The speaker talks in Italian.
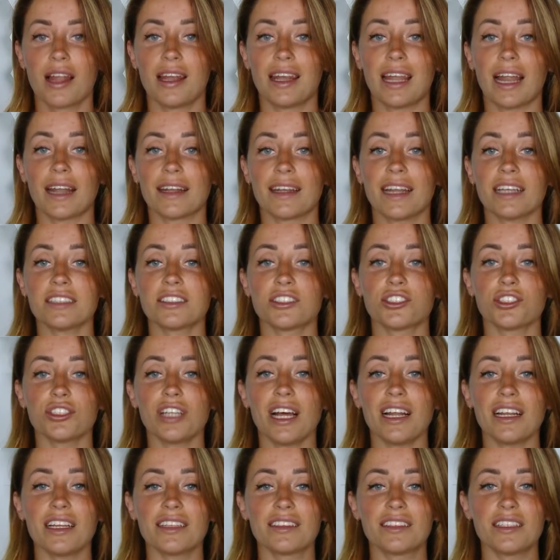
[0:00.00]
La
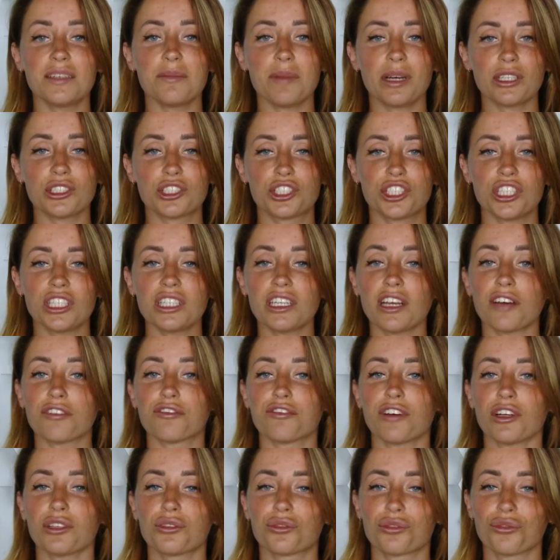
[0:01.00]
nazionale di Mancini ha
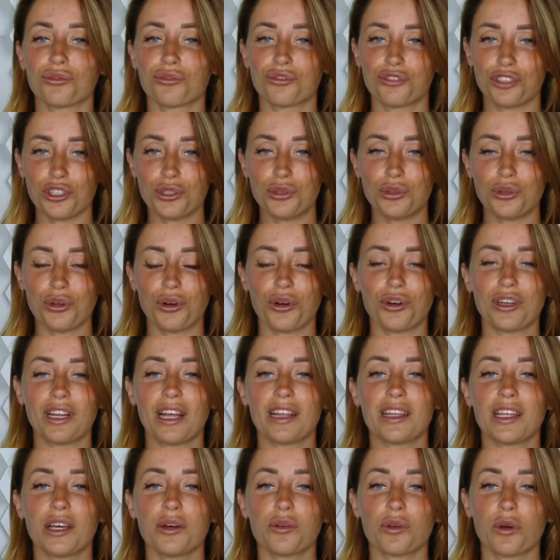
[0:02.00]
fatto un figurone
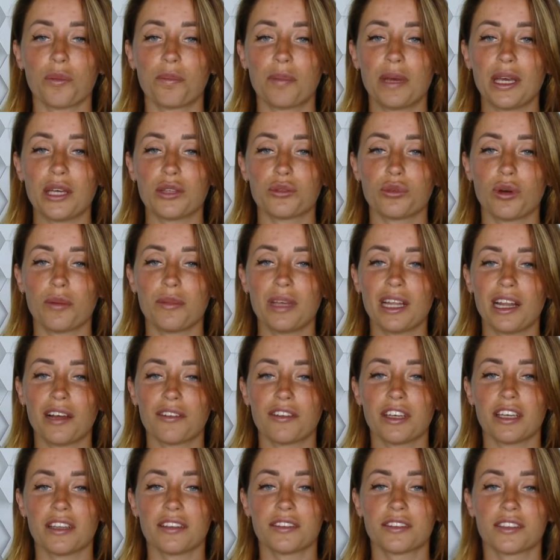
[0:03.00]
agli europei
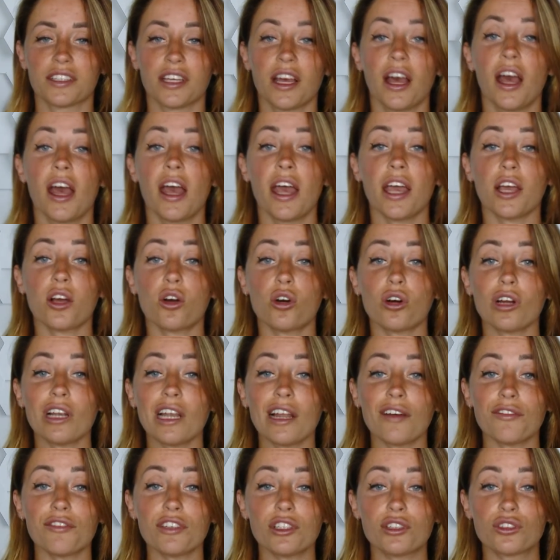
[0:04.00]
2020 e con
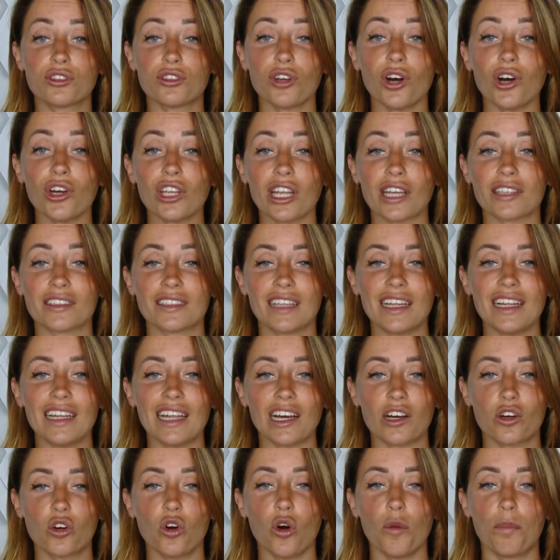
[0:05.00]
la vittoria
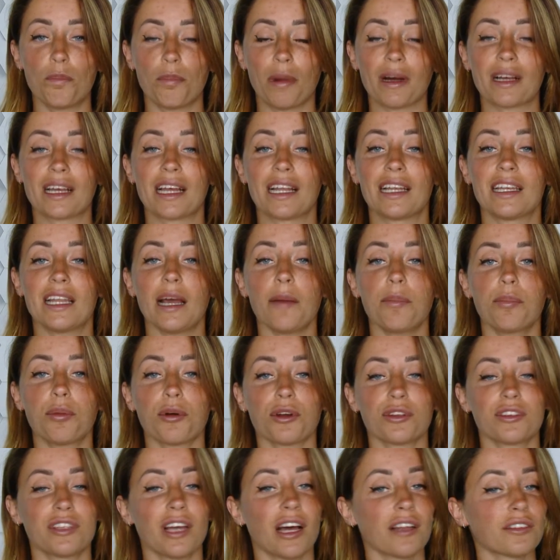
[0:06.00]
della Coppa che li ha
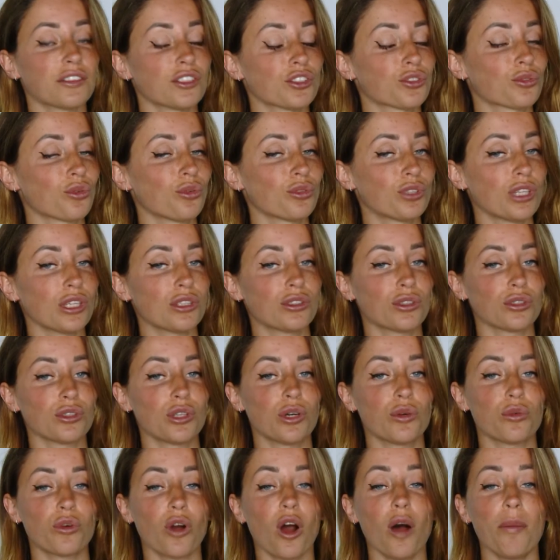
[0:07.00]
portati sul tetto
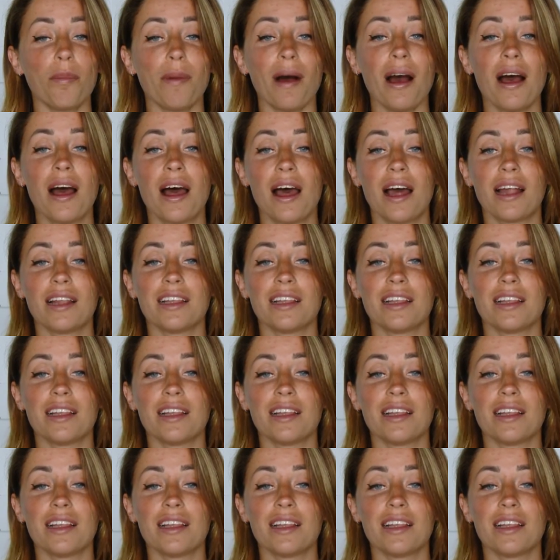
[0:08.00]
d'Europa,